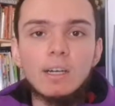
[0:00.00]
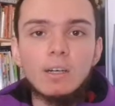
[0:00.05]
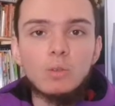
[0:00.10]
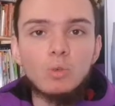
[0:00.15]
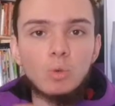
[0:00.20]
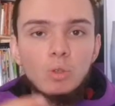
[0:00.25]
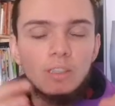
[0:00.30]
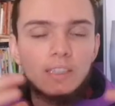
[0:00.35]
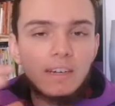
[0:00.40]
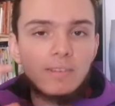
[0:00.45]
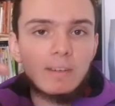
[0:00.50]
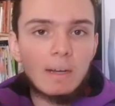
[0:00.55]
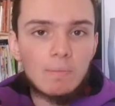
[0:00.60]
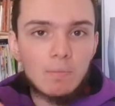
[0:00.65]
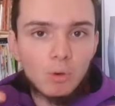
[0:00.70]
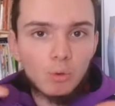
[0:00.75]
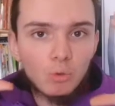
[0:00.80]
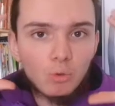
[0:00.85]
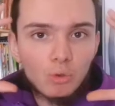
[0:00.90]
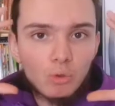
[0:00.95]
Donc il y a
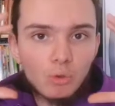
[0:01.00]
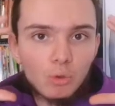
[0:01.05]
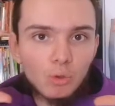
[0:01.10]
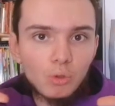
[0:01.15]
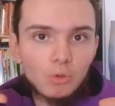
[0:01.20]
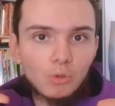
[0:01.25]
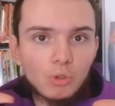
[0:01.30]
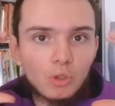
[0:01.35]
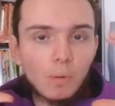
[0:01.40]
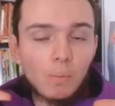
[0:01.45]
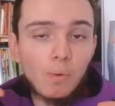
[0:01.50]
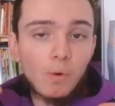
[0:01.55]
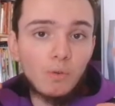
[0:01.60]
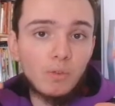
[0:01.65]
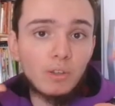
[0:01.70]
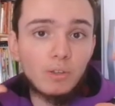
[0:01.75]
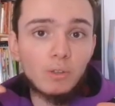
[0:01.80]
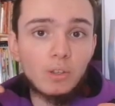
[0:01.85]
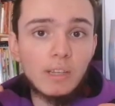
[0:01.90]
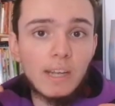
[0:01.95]
vraiment une structure
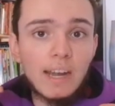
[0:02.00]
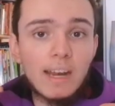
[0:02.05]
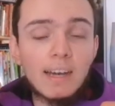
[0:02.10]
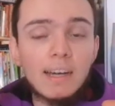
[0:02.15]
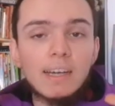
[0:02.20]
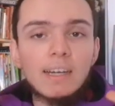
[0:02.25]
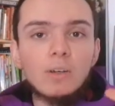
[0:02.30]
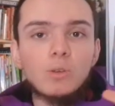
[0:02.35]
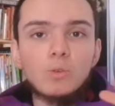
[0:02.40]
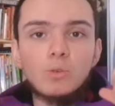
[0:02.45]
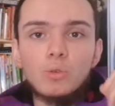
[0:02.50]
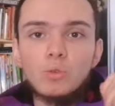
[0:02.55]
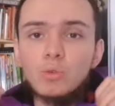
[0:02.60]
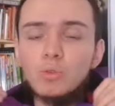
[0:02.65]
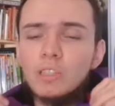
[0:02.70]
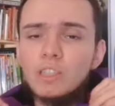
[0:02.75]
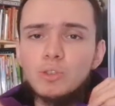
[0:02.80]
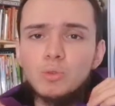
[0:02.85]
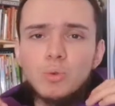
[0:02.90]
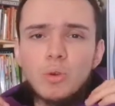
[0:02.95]
professionnelle. Ce sont
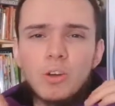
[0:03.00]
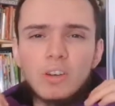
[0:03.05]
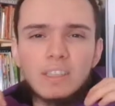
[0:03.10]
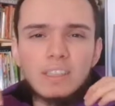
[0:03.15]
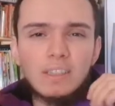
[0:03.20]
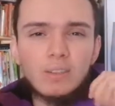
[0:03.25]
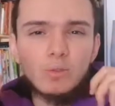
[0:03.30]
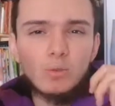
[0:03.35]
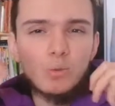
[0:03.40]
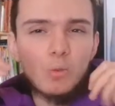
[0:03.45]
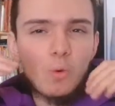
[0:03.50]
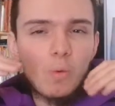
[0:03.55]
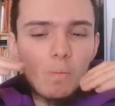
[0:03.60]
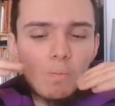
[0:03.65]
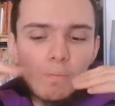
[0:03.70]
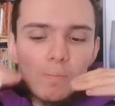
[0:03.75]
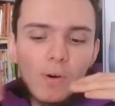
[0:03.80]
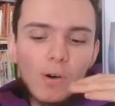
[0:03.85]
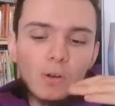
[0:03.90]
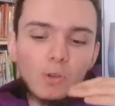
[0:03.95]
des joueurs qui sont aux
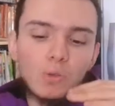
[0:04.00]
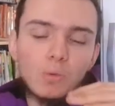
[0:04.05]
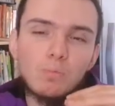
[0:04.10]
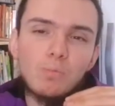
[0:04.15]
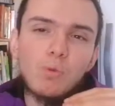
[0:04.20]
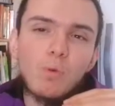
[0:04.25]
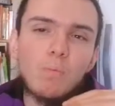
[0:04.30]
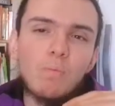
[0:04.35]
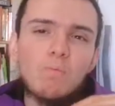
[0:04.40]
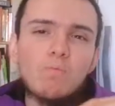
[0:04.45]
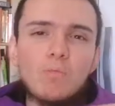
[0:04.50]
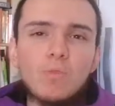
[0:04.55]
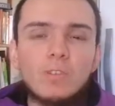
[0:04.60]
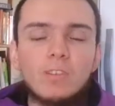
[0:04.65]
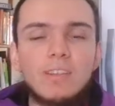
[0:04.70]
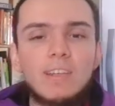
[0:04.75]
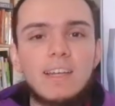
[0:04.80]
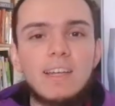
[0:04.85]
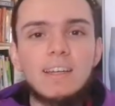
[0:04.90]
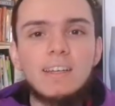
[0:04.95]
portes pour
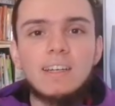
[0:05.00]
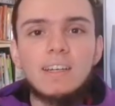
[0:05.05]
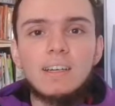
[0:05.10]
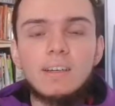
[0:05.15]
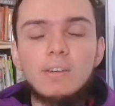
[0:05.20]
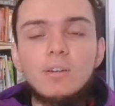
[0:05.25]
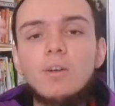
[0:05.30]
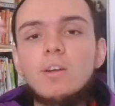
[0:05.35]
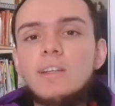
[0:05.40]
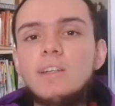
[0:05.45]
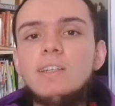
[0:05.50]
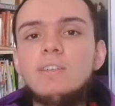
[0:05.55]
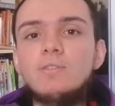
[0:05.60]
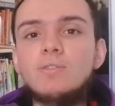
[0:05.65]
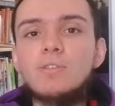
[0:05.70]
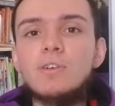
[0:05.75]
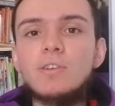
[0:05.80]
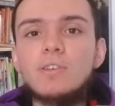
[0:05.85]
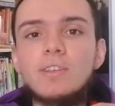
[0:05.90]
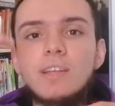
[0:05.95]
monter dans l'élite
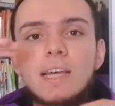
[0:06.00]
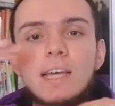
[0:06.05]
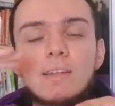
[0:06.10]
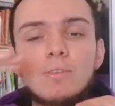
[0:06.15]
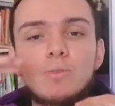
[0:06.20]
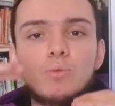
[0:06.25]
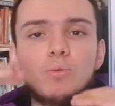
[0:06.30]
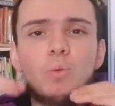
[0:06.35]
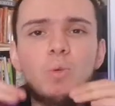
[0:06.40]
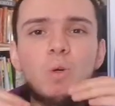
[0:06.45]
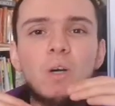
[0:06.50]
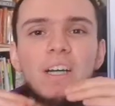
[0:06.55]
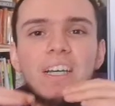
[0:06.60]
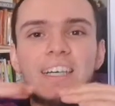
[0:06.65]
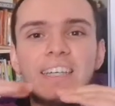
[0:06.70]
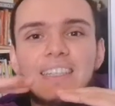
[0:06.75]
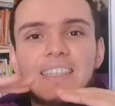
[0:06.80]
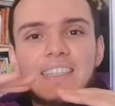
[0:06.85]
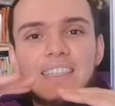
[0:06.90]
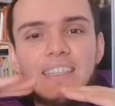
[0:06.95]
française ou
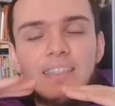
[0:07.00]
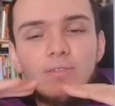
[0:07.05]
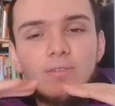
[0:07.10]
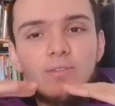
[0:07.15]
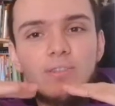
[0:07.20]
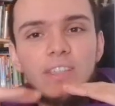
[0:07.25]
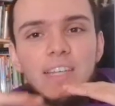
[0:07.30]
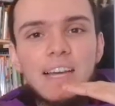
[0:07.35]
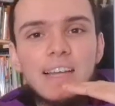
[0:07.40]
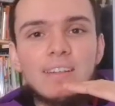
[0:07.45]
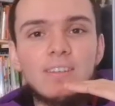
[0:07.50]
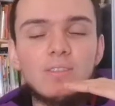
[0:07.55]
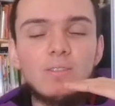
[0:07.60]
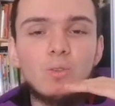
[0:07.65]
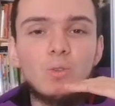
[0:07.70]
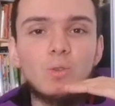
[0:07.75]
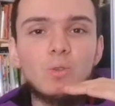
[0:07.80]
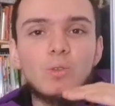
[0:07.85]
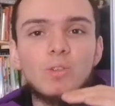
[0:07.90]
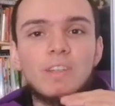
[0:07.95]
qui viennent
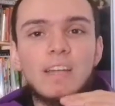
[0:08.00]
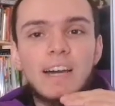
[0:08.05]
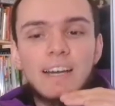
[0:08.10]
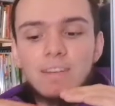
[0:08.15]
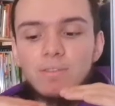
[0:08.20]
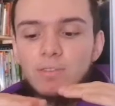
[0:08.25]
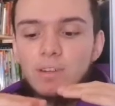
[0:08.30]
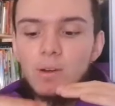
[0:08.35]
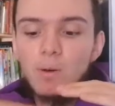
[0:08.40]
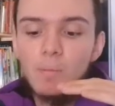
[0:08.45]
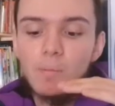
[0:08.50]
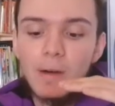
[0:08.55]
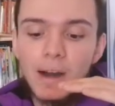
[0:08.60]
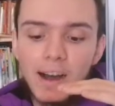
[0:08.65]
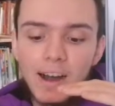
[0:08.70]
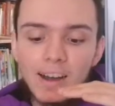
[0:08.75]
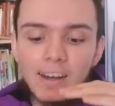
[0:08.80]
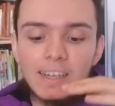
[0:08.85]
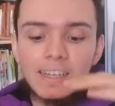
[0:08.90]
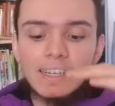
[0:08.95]
d'arriver en
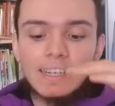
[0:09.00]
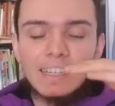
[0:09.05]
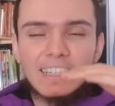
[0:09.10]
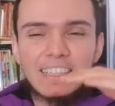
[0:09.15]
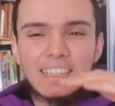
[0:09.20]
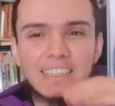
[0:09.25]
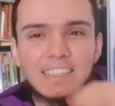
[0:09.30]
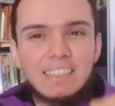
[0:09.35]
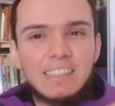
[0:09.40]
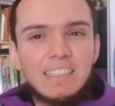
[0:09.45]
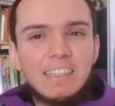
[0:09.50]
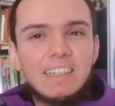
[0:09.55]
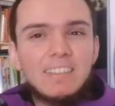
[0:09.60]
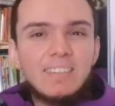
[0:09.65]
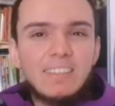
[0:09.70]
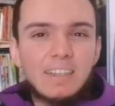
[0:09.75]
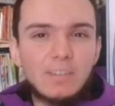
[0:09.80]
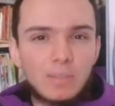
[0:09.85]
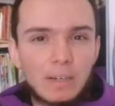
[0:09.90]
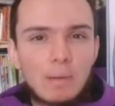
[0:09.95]
bas, qui
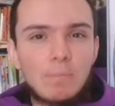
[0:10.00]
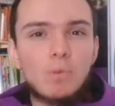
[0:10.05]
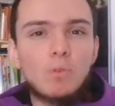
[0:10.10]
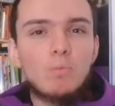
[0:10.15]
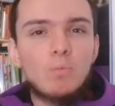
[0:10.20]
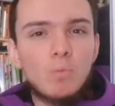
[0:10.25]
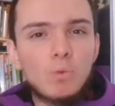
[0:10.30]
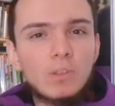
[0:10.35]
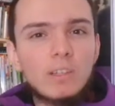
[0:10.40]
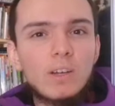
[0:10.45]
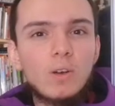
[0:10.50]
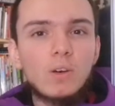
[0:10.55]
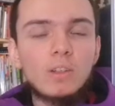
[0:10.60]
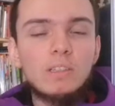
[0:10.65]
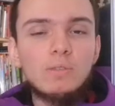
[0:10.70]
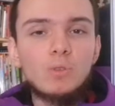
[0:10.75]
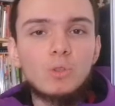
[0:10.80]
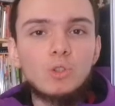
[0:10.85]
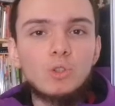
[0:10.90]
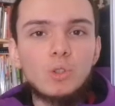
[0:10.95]
essayent vraiment de monter leur
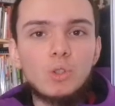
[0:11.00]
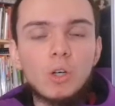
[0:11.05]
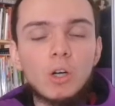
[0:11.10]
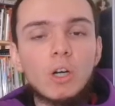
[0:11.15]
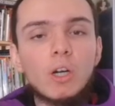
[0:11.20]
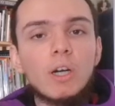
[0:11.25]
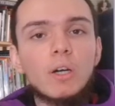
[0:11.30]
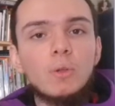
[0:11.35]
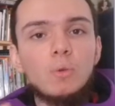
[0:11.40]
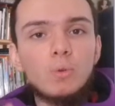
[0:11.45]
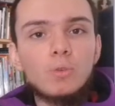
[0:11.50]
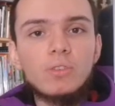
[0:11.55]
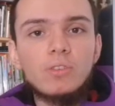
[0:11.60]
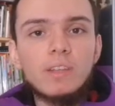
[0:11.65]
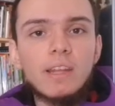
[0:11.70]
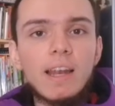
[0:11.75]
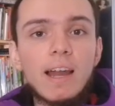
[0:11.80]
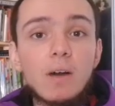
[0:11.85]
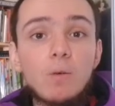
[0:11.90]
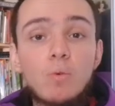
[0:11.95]
niveau de jeu. Donc
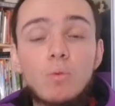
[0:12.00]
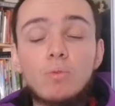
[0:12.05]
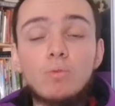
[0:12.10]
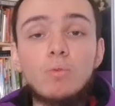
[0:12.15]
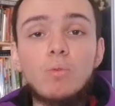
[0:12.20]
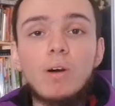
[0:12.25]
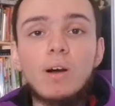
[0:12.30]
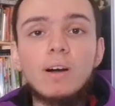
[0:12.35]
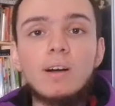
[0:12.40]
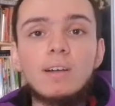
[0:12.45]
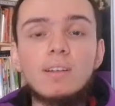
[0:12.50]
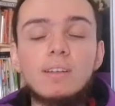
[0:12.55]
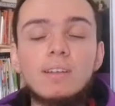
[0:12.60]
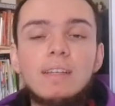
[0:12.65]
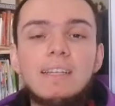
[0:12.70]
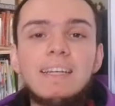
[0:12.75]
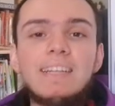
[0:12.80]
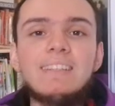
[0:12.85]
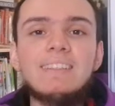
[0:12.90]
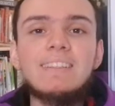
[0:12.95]
c'est là où on voit
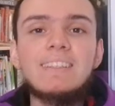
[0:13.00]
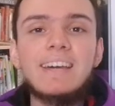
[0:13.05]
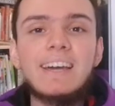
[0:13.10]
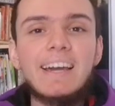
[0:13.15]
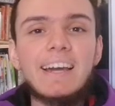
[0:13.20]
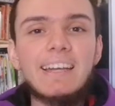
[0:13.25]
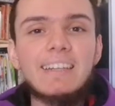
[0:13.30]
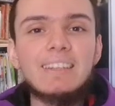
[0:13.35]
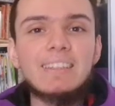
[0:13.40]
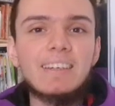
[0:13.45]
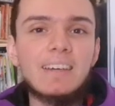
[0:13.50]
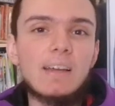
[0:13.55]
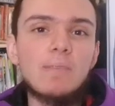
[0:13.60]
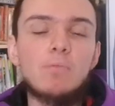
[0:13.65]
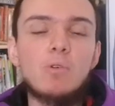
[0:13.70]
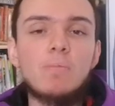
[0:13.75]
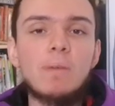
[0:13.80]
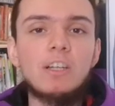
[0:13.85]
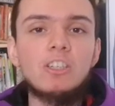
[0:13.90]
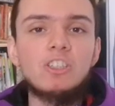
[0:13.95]
des très très
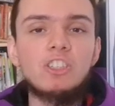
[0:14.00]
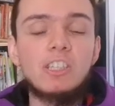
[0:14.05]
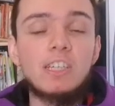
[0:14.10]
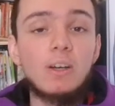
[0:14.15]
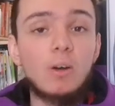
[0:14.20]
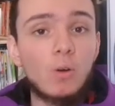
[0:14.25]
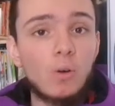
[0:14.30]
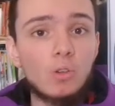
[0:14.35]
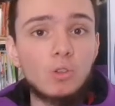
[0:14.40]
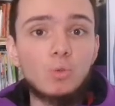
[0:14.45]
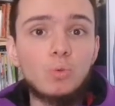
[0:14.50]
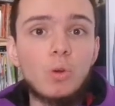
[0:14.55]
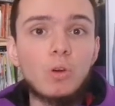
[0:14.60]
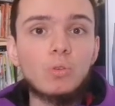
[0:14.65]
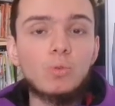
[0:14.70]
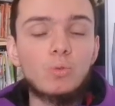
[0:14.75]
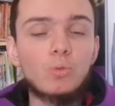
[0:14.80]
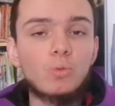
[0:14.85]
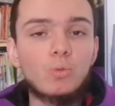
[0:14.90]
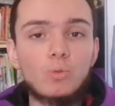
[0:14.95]
beaux matchs. Des grands joueurs
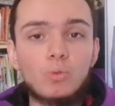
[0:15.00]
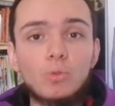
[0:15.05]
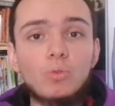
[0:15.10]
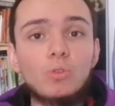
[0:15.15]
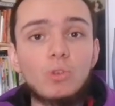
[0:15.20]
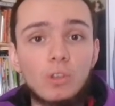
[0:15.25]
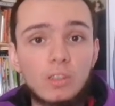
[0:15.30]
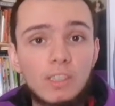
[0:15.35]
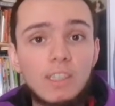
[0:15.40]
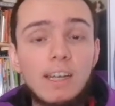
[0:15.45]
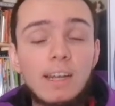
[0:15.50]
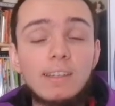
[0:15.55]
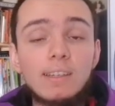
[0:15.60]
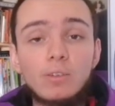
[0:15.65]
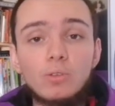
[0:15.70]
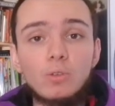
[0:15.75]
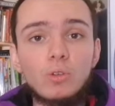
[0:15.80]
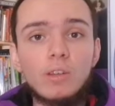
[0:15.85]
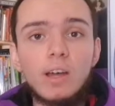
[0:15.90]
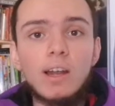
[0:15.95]
sont, sortis de la
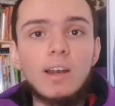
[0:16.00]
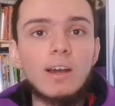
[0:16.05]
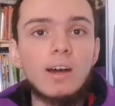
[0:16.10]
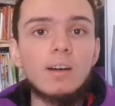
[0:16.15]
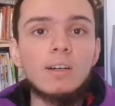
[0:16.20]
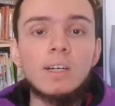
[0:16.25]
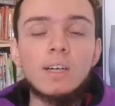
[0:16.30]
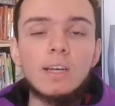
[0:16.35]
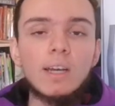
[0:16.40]
nationale. Hein.